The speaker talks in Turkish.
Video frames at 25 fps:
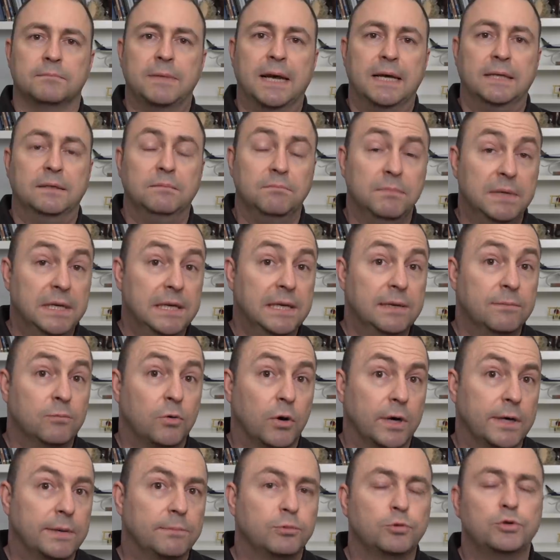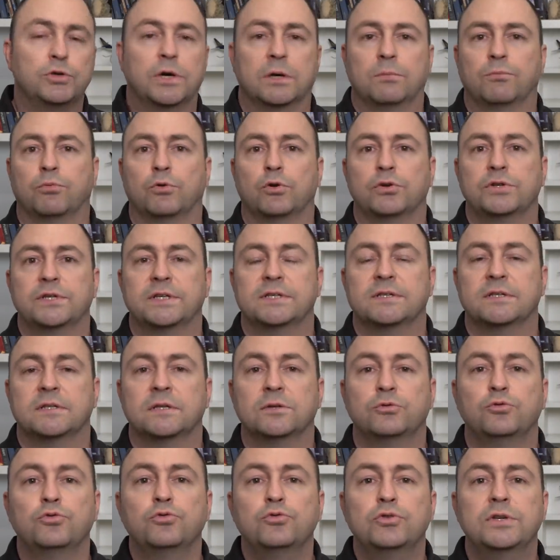Ben Milli Muharep Uçak
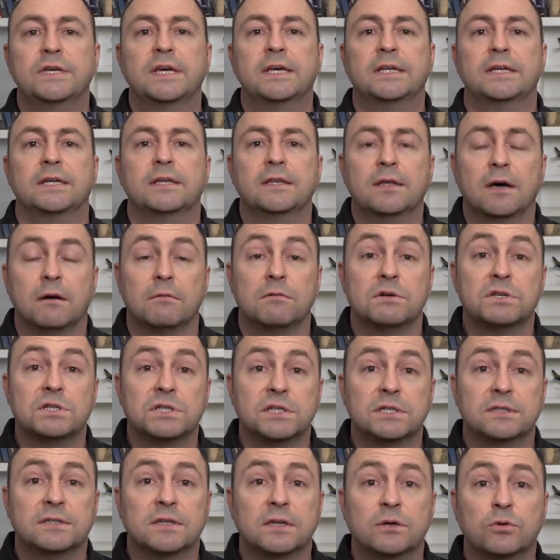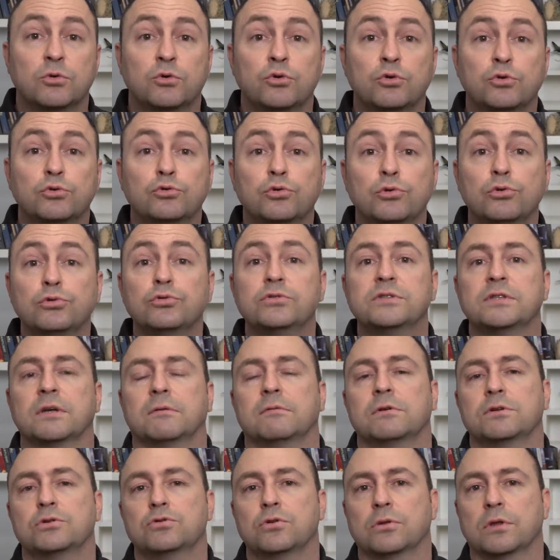Projesi'ni Türkiye'nin havacılıkta Kurtuluş
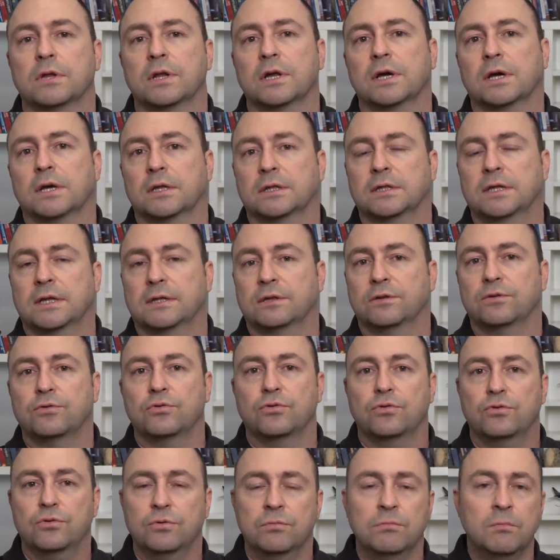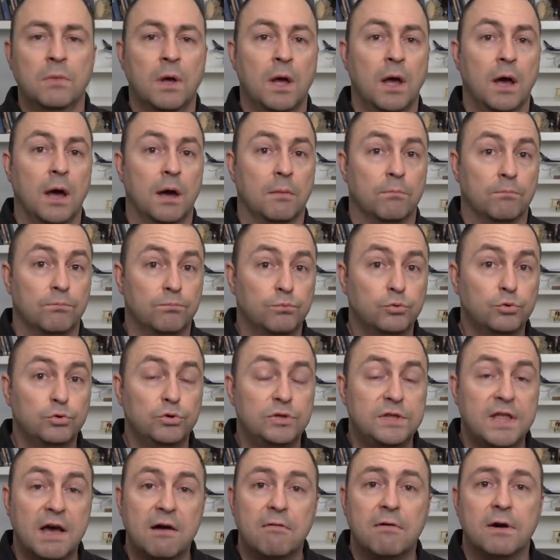Savaşı olarak adlandırıyorum.
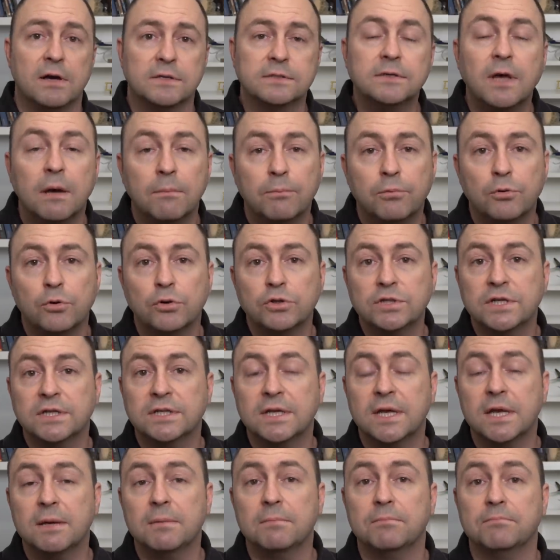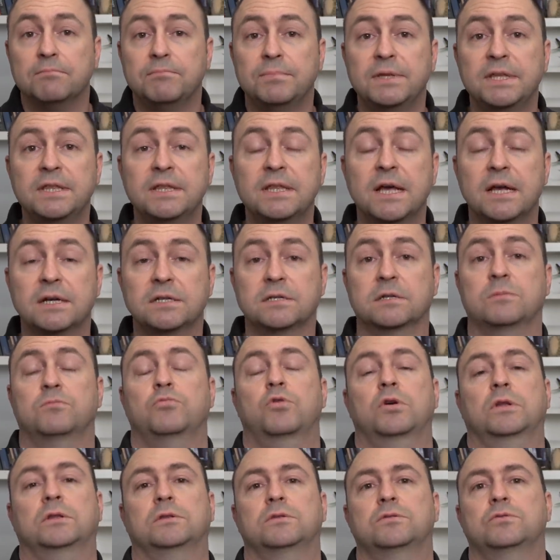Bu devasa projede binlerce
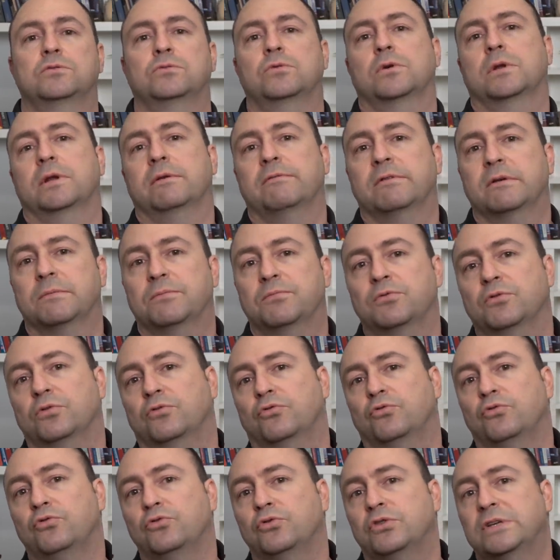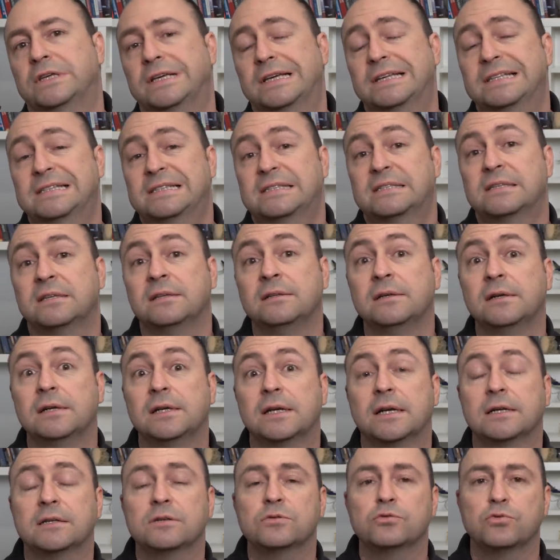mühendis görev yapıyor. Türkiye
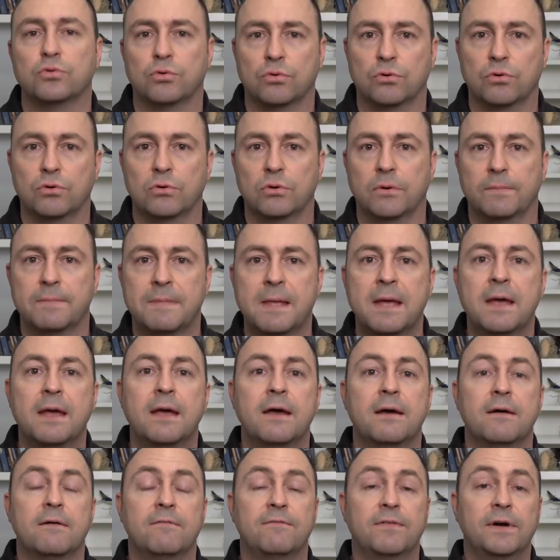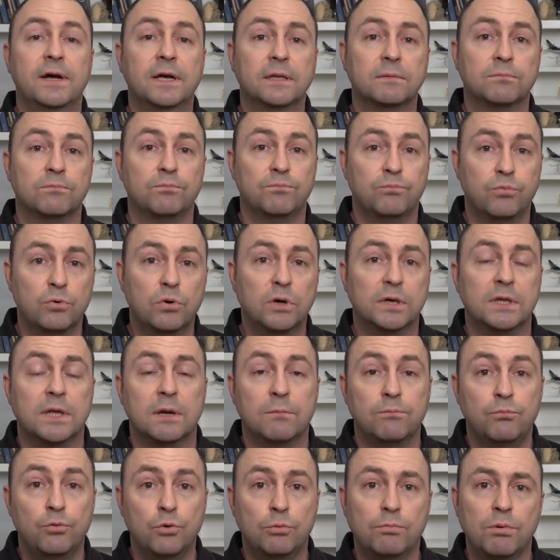sınırlarını zorluyor. Fakat bu
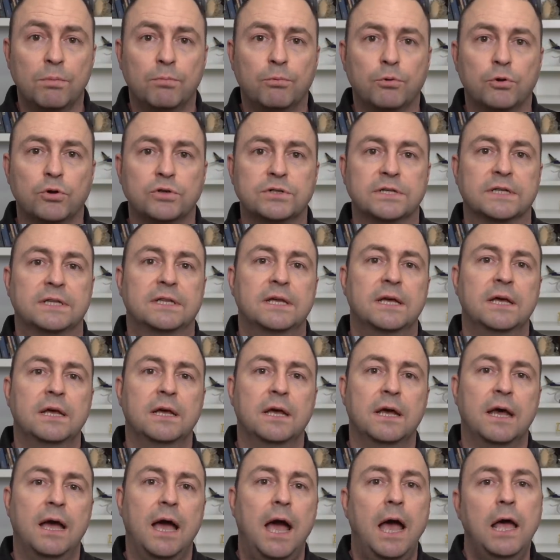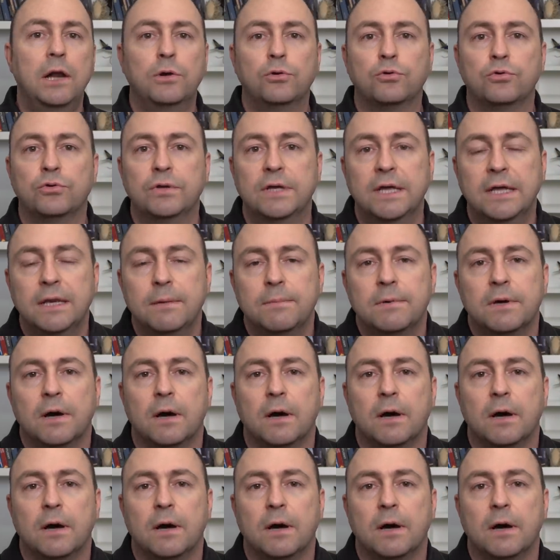kadar büyük bir projede her gün yeni bir